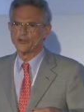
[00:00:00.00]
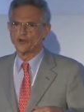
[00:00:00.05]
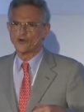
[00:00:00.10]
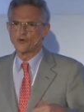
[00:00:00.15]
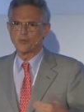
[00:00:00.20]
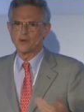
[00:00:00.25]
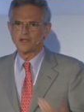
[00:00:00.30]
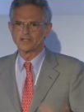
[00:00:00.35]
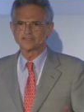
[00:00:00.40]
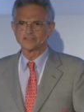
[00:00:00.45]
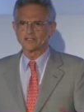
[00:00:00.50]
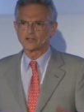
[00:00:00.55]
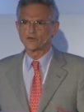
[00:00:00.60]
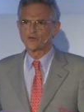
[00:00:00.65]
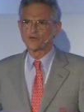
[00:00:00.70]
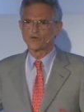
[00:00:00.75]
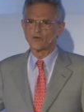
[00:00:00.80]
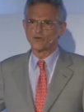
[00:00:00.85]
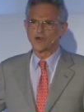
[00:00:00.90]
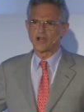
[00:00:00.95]
que no basta
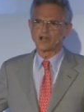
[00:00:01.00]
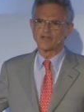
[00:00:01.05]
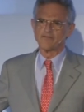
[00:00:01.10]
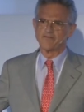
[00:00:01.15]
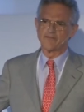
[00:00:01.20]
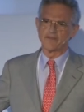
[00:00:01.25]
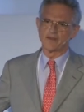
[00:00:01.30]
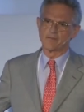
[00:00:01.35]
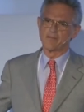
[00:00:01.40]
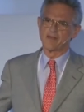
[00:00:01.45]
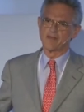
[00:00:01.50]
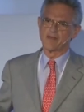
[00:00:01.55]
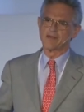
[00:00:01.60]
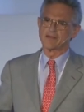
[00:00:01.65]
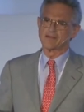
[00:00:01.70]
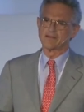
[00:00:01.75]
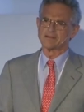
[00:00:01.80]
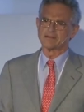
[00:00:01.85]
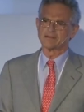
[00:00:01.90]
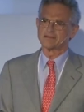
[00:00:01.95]
con curar
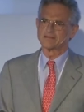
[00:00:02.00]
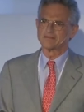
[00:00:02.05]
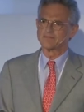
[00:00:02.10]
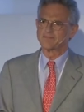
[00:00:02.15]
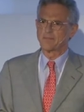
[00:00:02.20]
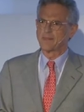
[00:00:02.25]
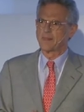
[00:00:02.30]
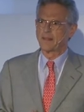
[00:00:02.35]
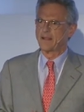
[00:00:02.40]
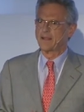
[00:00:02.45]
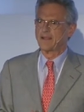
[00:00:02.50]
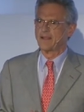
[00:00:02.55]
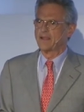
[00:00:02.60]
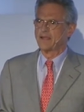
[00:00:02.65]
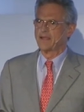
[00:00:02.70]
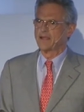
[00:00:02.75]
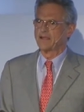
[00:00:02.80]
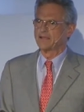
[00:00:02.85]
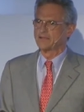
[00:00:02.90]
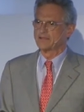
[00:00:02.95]
enfermedades.
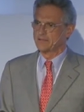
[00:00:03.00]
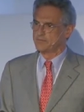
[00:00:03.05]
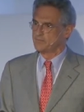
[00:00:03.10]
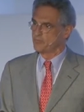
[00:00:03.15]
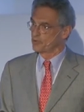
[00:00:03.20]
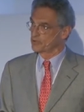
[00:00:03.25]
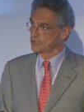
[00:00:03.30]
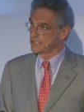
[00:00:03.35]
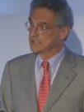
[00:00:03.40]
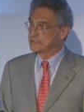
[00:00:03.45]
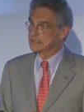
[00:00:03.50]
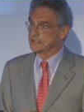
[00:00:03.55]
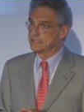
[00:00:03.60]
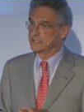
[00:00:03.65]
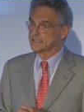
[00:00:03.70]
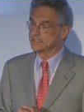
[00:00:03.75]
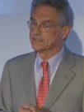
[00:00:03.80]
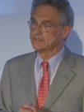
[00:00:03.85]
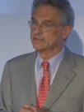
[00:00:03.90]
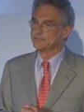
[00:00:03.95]
Es
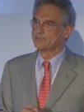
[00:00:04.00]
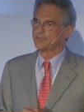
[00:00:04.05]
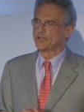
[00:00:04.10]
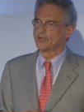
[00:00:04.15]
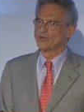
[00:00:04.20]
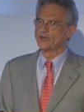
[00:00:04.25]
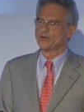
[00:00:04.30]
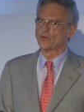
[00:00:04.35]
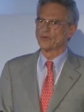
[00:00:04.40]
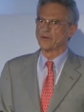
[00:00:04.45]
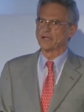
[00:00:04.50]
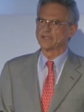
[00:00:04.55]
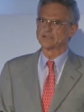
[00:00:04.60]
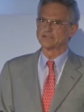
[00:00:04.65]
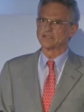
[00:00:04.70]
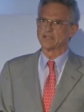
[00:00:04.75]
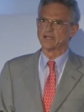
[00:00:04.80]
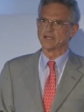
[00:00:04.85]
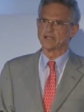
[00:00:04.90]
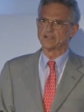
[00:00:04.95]
importante pero no
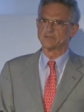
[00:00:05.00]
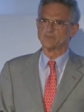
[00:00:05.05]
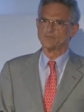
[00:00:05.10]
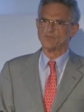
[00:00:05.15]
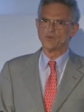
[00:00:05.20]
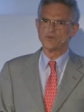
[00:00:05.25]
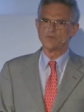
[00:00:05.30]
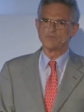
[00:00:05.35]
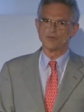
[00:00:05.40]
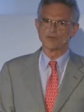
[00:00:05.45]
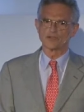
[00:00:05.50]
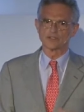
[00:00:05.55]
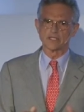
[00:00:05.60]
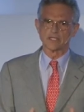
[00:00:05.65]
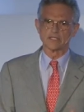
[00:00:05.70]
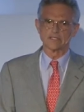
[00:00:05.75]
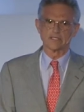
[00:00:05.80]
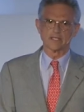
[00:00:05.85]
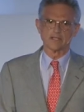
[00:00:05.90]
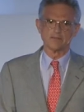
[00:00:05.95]
basta, es muy
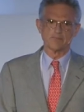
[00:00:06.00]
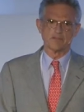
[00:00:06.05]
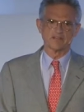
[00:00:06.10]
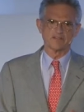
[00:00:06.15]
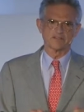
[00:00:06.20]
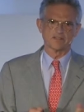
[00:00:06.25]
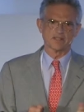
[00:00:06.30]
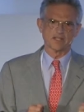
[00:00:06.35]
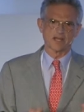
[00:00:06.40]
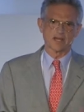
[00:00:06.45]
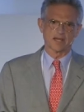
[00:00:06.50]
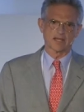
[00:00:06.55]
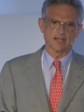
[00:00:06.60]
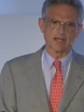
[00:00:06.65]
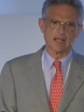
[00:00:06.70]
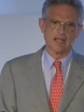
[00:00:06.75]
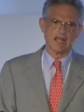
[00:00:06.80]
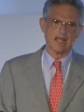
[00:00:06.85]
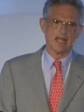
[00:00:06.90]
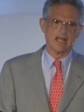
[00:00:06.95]
importante
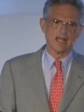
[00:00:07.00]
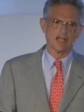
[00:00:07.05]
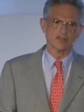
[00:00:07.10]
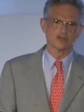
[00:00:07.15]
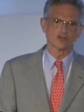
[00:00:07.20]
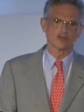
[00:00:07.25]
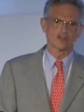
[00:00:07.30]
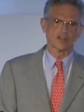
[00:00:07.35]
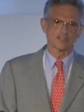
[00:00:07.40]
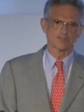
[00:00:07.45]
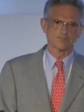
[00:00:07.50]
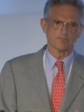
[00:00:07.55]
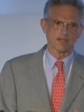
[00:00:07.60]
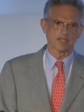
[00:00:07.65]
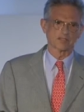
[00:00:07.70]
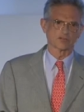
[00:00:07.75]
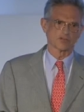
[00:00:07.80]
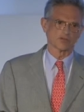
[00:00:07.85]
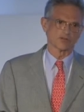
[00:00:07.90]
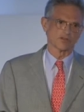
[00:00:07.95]
investigar esos
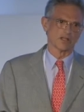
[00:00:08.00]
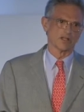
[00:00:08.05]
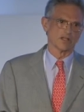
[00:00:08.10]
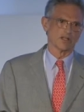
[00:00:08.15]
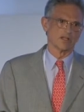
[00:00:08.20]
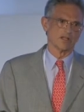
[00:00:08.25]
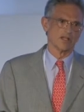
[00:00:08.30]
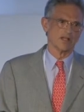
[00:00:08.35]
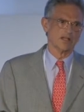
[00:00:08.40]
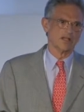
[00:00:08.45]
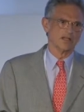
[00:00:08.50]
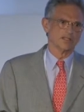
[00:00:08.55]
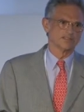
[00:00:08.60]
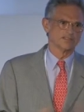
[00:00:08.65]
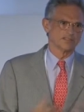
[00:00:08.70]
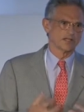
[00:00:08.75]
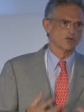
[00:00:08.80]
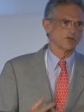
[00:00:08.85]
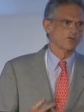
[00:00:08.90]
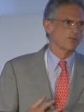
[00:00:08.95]
aspectos del
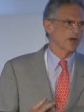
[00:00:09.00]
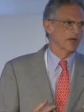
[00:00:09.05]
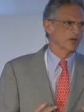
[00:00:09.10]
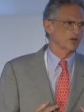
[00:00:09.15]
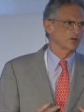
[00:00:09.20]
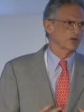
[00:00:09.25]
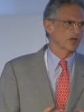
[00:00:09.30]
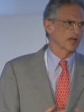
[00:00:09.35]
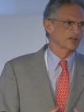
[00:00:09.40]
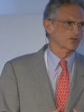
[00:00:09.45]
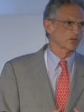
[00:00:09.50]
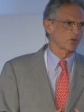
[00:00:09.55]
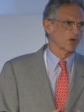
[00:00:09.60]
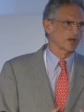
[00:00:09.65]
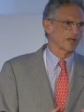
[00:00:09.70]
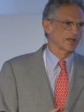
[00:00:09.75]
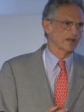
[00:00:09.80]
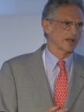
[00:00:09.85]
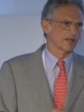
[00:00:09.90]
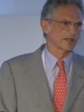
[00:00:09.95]
ser humano, las
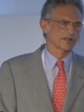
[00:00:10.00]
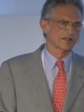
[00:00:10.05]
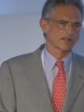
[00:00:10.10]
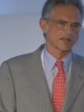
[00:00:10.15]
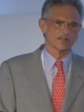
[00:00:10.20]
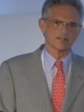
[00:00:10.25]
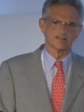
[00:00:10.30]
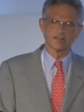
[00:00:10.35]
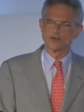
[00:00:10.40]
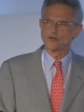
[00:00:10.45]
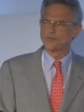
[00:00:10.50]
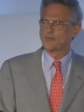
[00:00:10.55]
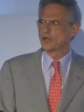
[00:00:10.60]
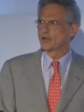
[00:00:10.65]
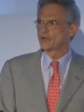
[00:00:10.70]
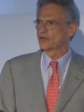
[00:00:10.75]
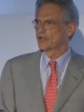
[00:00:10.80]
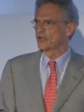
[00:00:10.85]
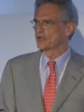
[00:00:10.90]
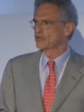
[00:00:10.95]
cualidades del ser
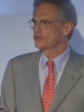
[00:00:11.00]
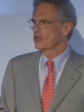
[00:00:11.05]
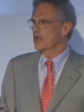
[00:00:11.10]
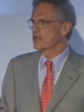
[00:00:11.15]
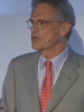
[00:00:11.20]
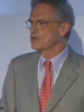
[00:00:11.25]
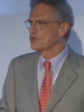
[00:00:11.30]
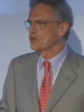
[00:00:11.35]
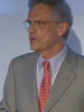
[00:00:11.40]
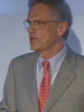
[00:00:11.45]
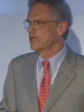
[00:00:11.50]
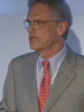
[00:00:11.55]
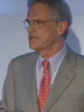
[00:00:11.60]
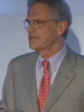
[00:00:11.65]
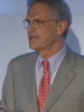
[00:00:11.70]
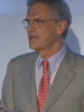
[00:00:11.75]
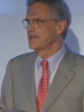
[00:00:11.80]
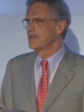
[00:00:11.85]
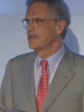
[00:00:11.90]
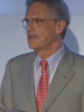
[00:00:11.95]
humano que nos
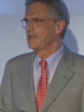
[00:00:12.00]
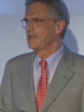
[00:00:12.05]
ayudan,